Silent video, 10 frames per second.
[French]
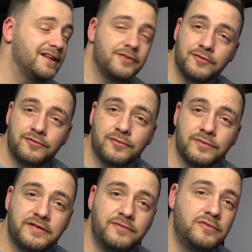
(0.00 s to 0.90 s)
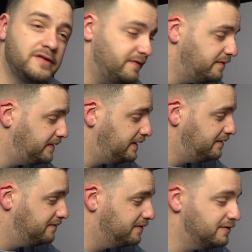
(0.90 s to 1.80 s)
attention si vous avez mis
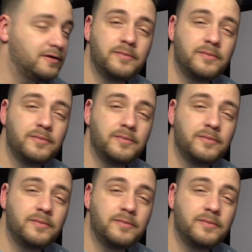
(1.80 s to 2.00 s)
votre